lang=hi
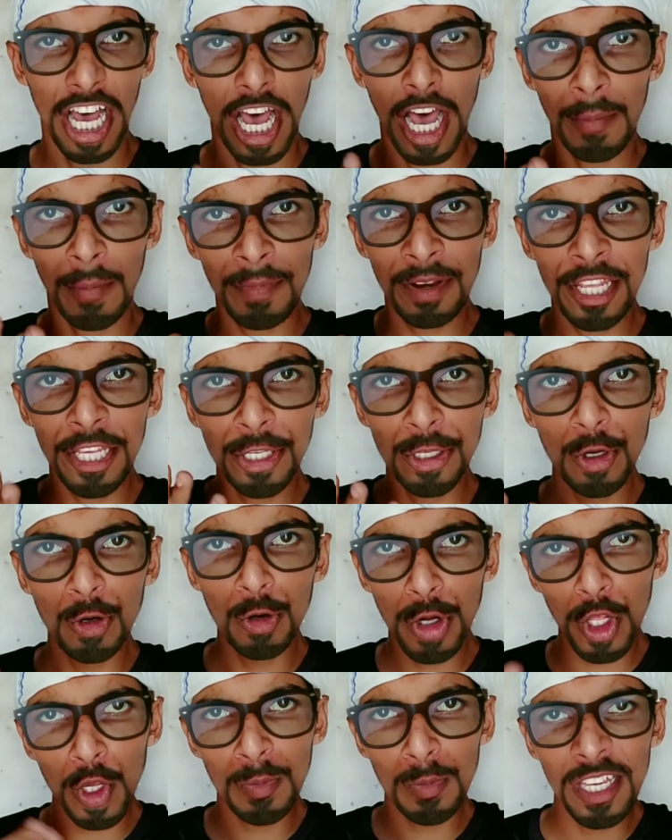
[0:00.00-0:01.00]
अपनी
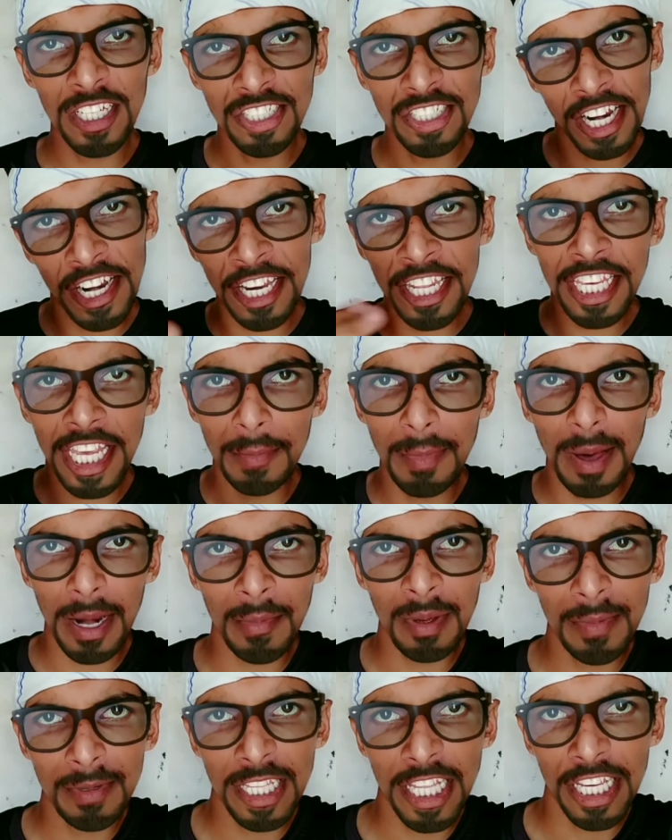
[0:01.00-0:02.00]
यूट्यूब की जर्नी के बारे
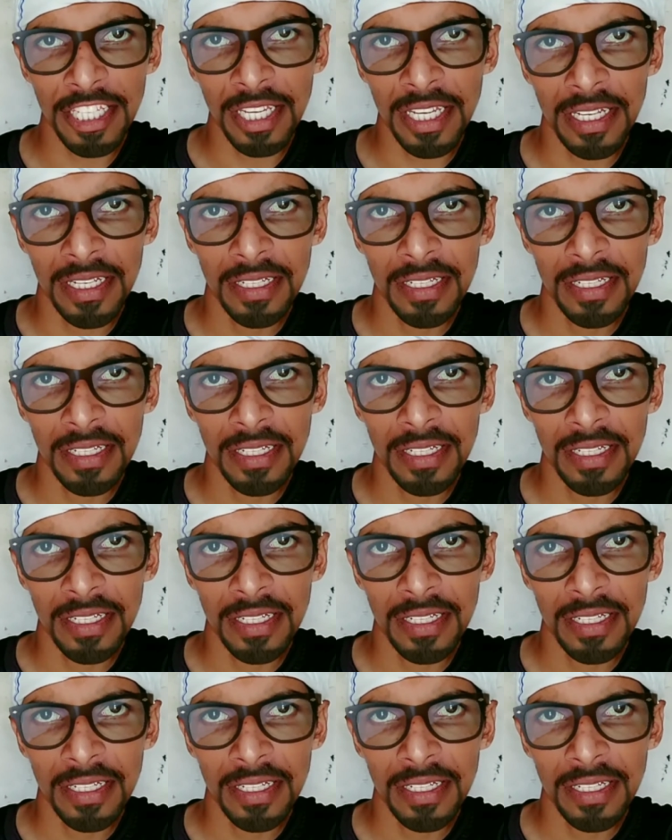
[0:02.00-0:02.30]
में बताइए